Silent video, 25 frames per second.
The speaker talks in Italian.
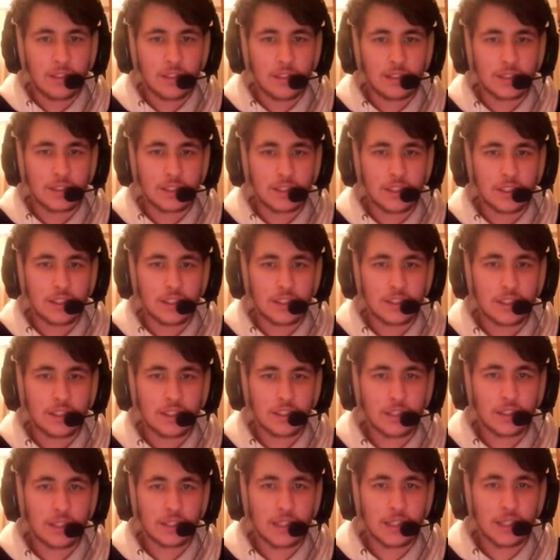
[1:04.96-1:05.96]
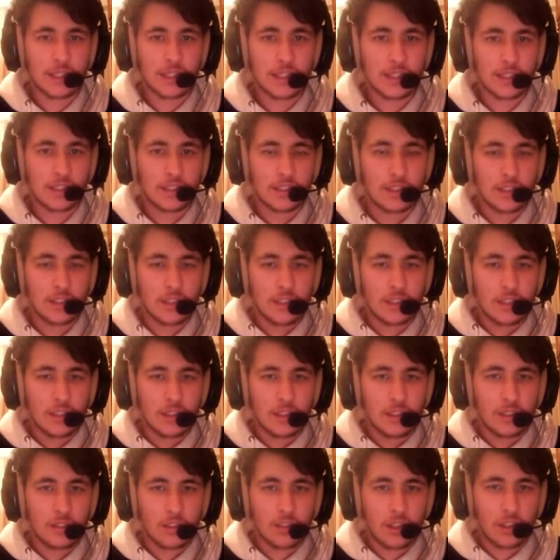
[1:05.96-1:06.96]
Sta già iniziando a darne.
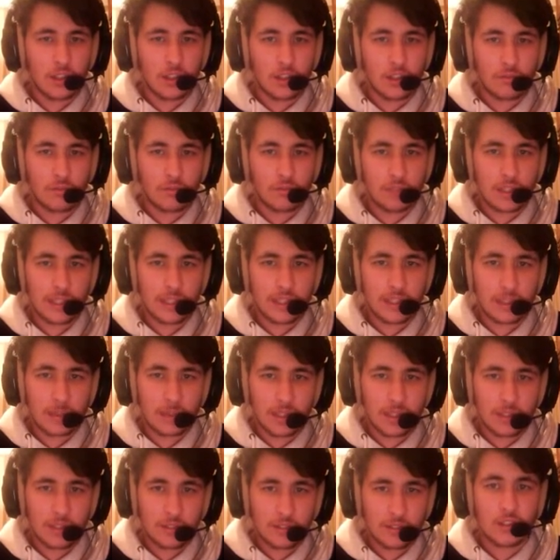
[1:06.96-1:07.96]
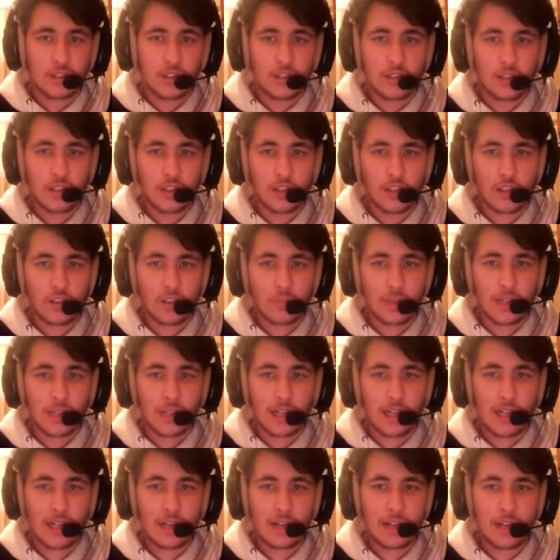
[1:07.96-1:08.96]
No, no, non venire da me. Ecco,
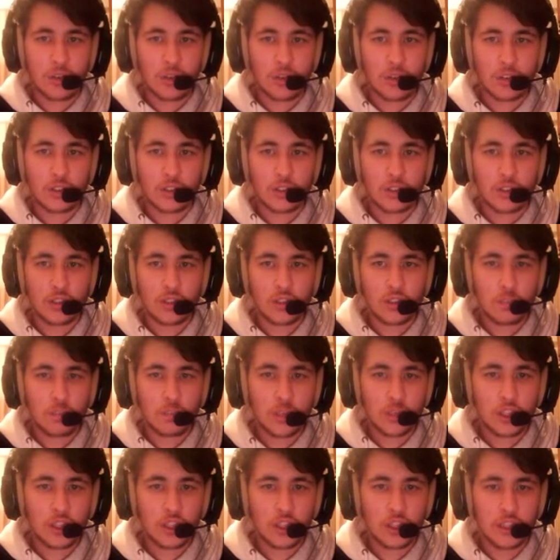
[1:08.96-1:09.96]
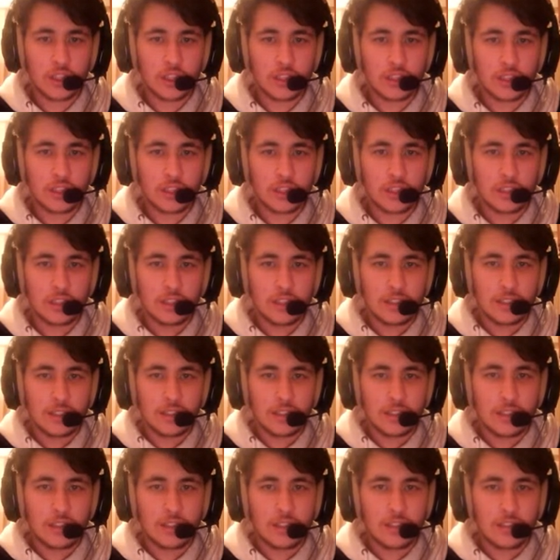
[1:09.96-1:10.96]
bravo Colt, colpisci.
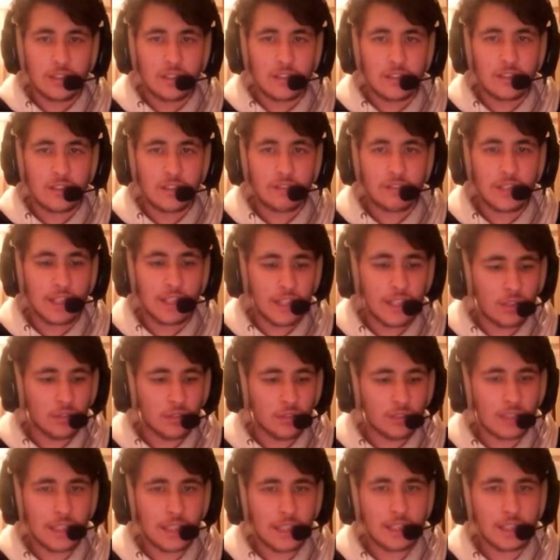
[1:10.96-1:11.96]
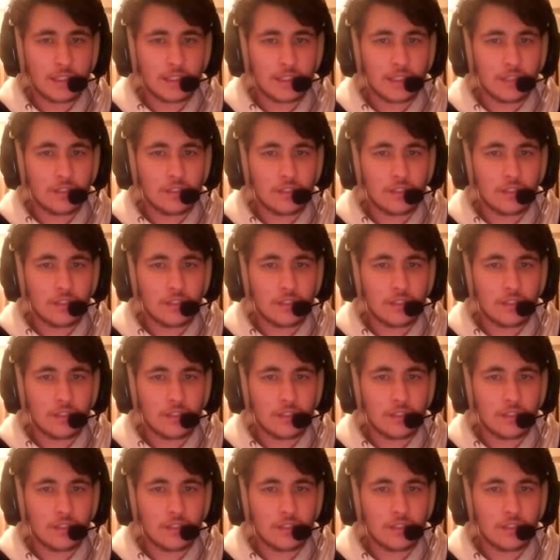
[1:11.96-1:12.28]
Frank, allontanati.